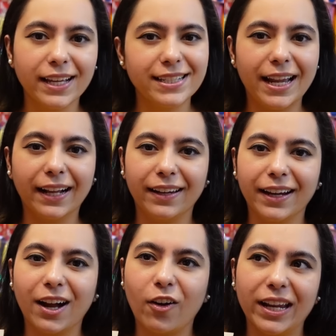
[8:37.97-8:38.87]
एक सिलेक्ट
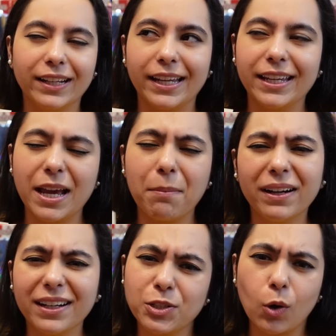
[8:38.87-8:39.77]
करेगा और एक नहीं किया
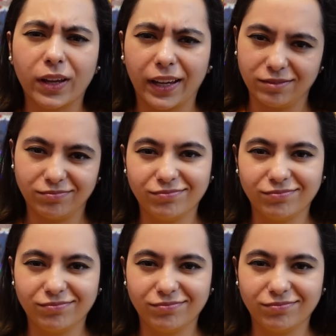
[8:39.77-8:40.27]
बट इट्स ओके